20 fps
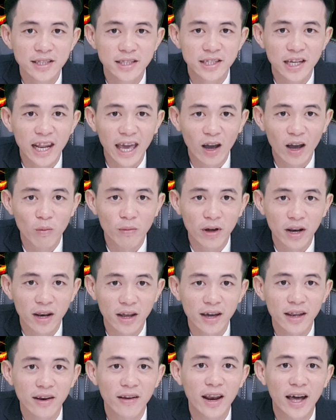trên ao mình
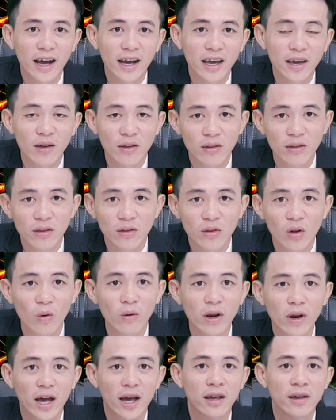đó, đó là cái yếu
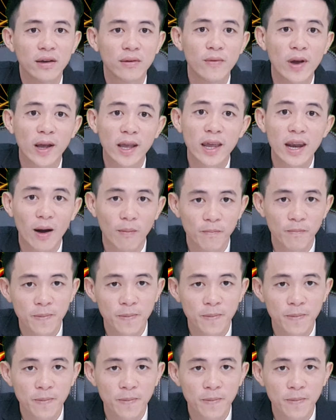tố là về khí độc